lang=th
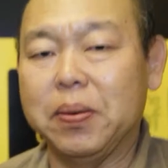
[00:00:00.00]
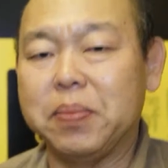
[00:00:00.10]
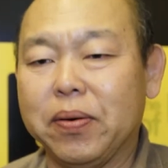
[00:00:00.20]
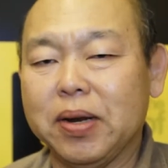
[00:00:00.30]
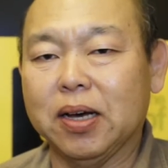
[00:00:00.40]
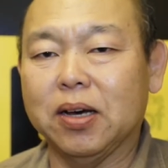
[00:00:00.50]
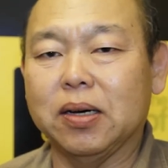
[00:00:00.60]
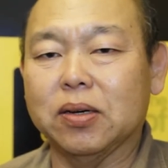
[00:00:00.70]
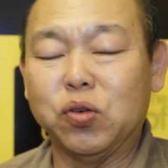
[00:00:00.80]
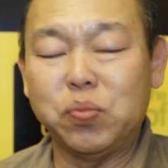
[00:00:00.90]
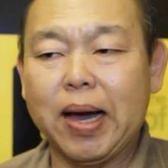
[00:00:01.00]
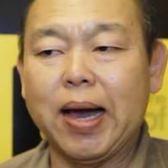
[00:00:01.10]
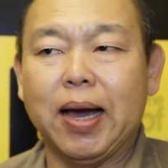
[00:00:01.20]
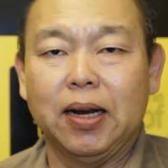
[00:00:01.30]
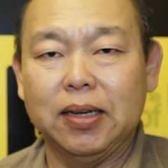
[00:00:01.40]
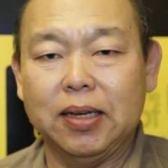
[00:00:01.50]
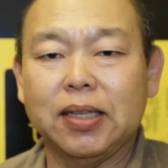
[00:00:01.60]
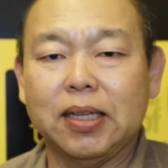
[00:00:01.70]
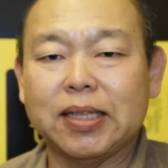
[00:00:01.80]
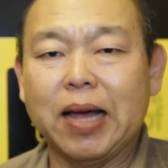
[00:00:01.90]
วมาวันนี้ก็คุ้มค่าก็จะ
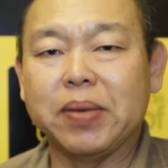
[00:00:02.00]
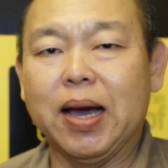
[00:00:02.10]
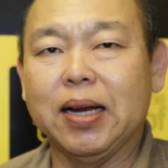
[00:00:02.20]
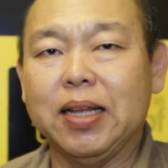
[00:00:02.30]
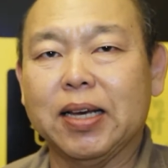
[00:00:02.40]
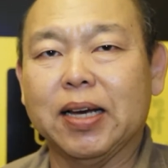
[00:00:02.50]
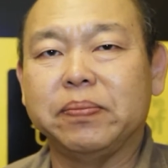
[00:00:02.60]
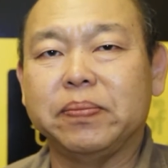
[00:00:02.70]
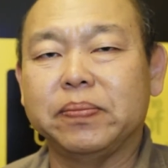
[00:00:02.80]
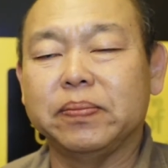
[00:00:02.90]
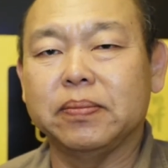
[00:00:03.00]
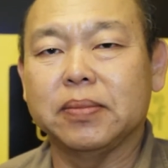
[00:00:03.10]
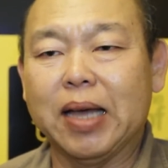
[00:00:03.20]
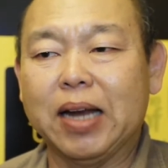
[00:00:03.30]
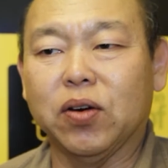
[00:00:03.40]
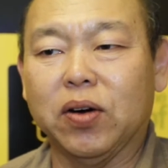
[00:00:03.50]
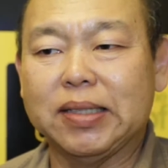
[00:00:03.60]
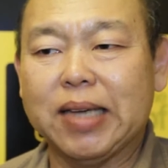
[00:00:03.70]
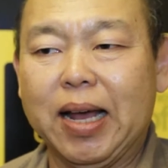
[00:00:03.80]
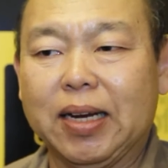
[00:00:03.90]
ติดตามงานนี้ครับ งานของ
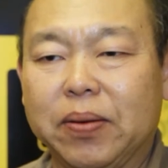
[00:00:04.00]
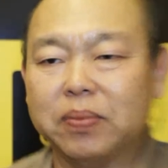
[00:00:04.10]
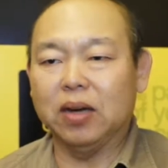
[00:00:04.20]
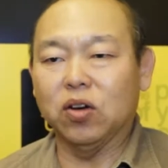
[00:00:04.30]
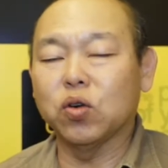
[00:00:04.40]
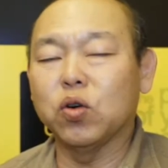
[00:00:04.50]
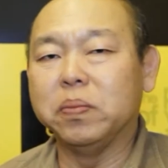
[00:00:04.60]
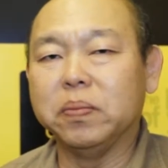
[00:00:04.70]
อาจารย์กับงานของกลุ่ม